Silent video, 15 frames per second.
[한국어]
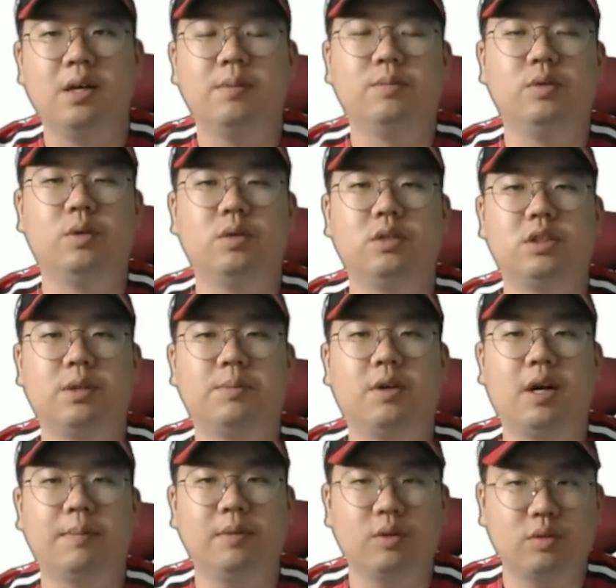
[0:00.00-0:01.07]
물론 이제 뭐
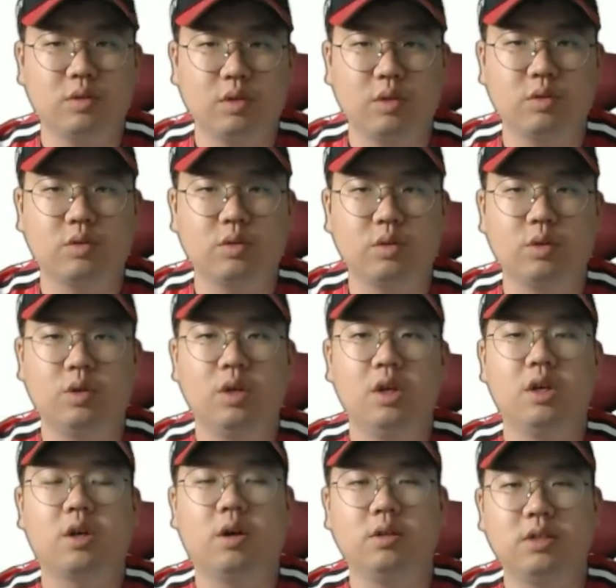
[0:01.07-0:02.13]
함덕주 선수도
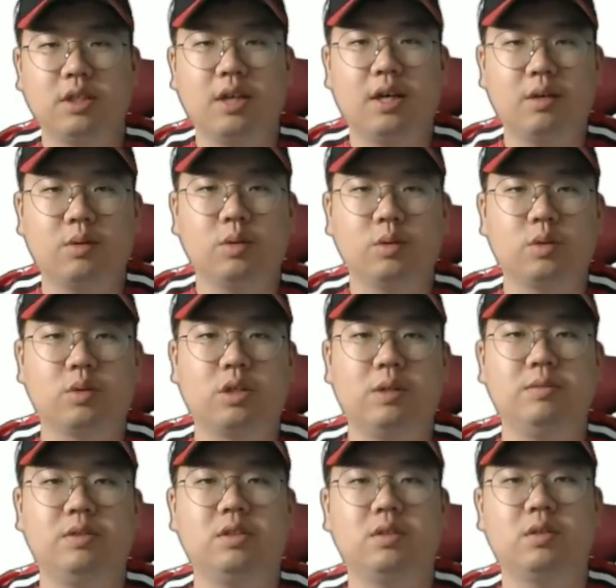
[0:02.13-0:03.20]
건재하고 또
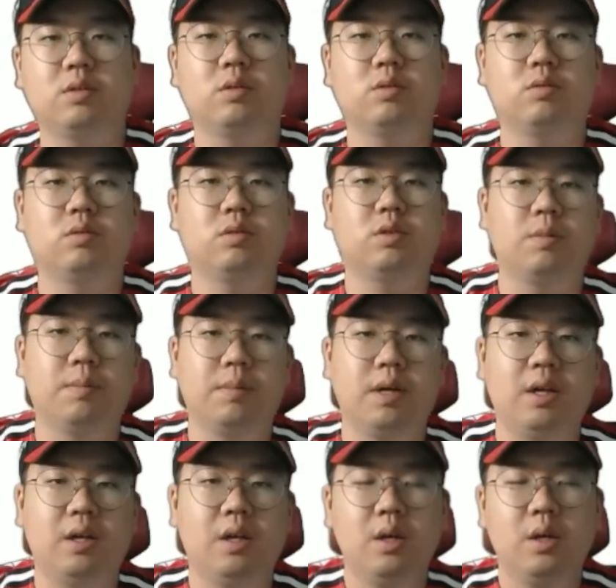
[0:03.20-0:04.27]
김진성 선수도
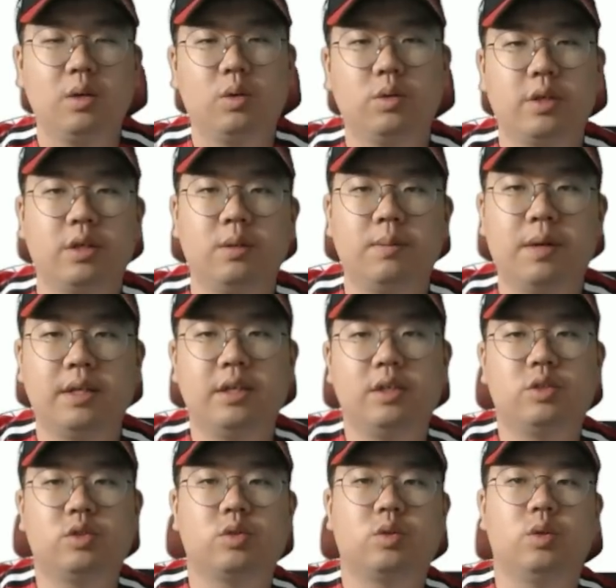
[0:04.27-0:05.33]
정말 고생을 많이
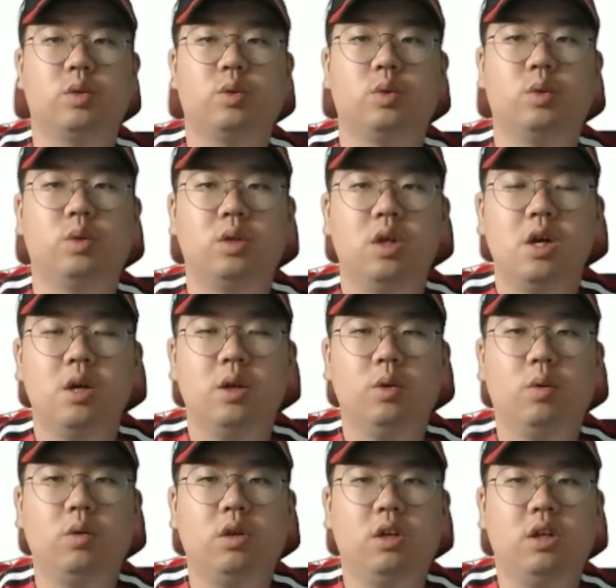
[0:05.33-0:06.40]
해주고 있고
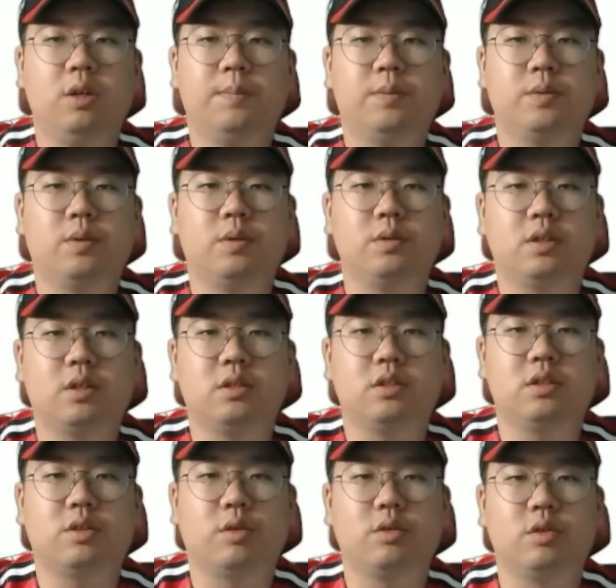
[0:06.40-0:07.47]
롱릴리프로
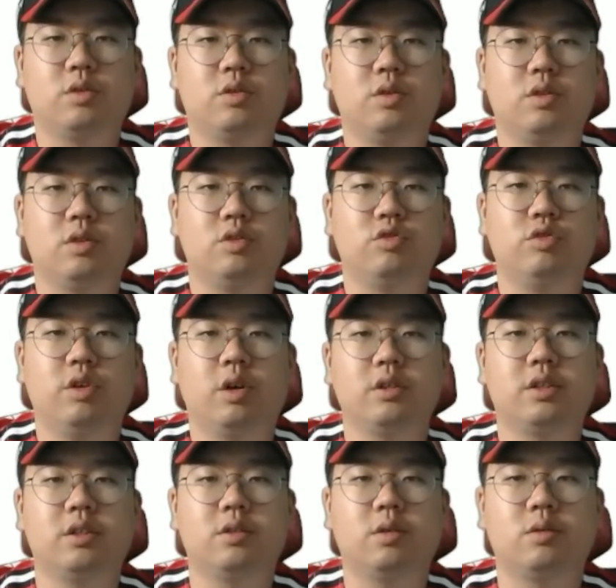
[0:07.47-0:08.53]
언제든지 던질 수 있는
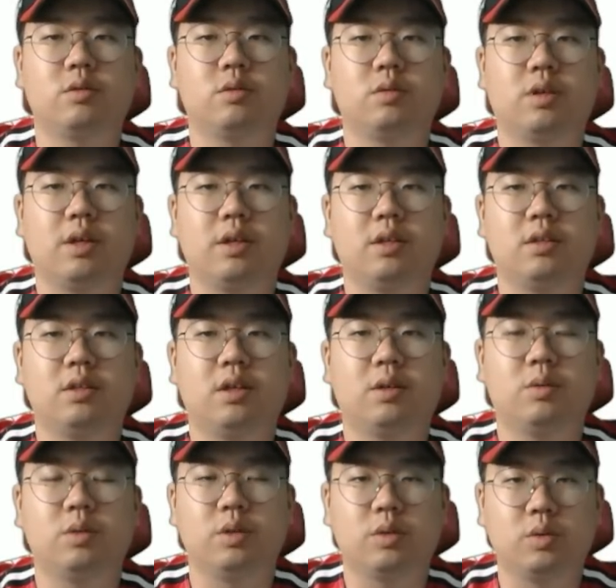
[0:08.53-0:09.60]
유영찬 선수도 대기를
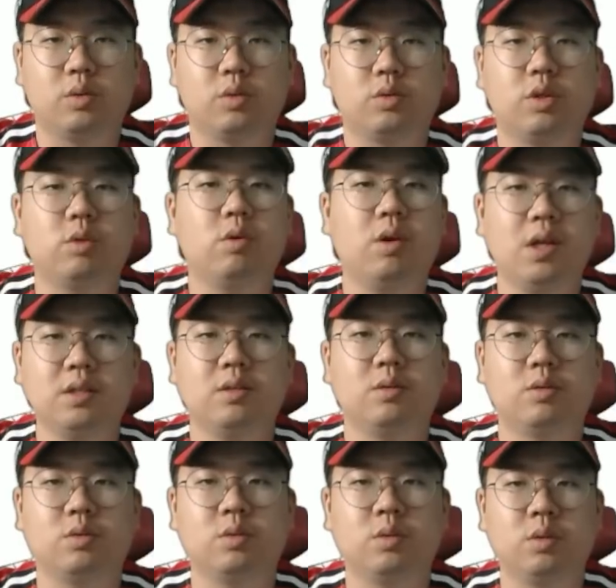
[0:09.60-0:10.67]
하고 있고 또 최동환
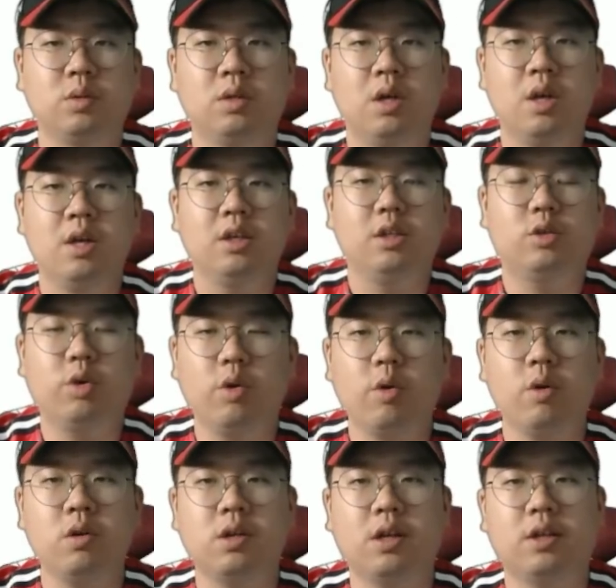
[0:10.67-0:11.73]
선수도
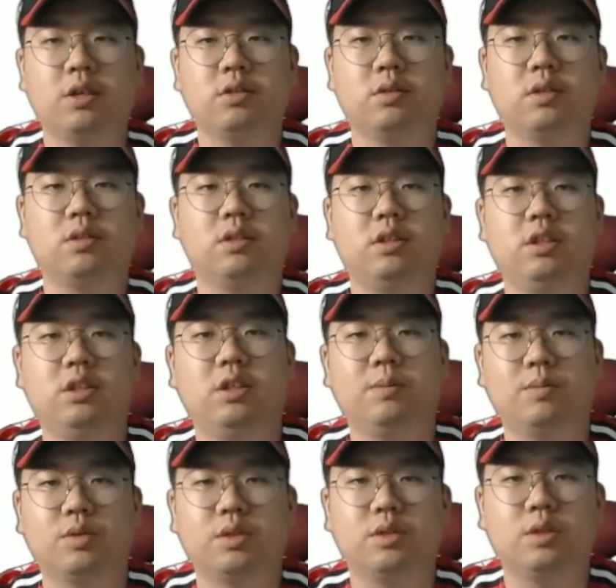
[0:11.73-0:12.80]
토요일 하나전에서 2이닝
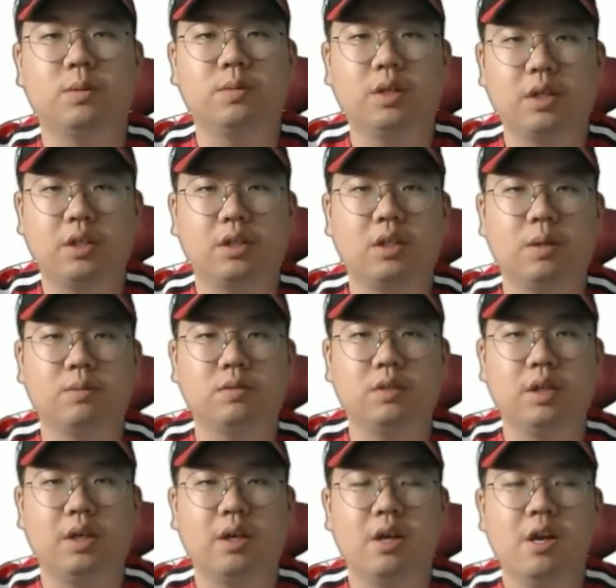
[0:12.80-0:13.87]
무실점을 했기
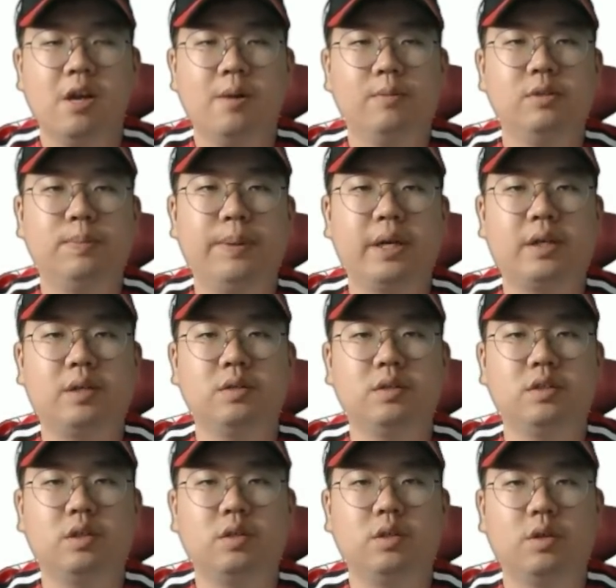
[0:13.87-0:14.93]
때문에 불펜
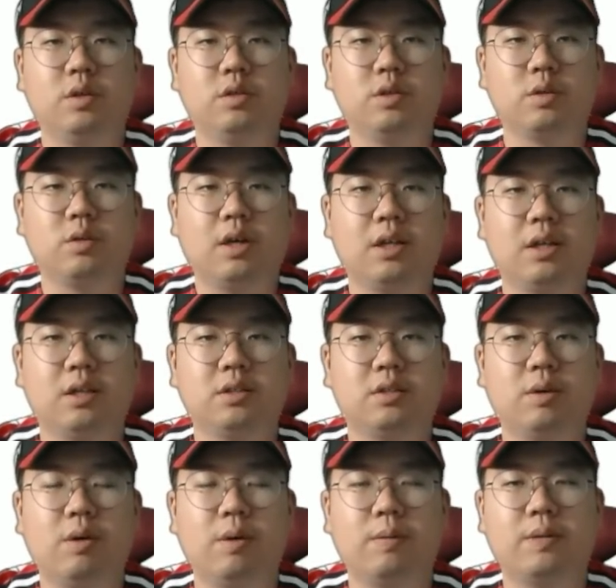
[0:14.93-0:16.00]
컨디션이 어느 정도
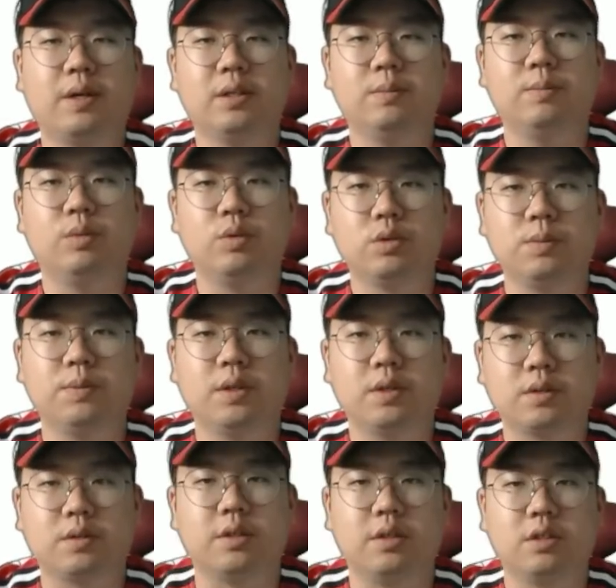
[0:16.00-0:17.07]
하나전에 회복하는
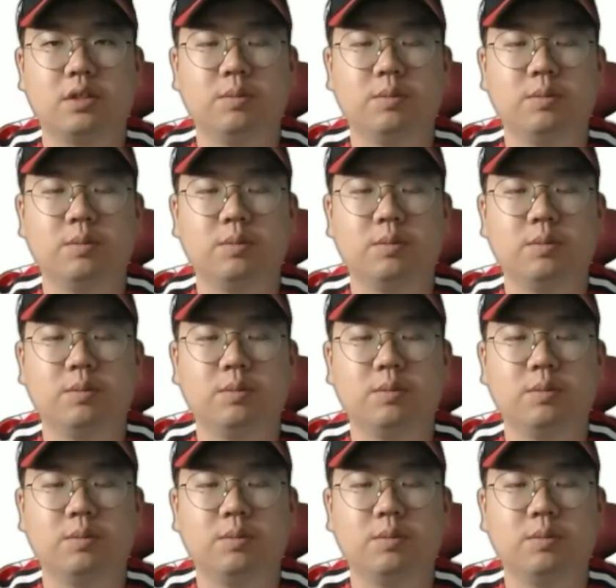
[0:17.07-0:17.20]
모습이었어요.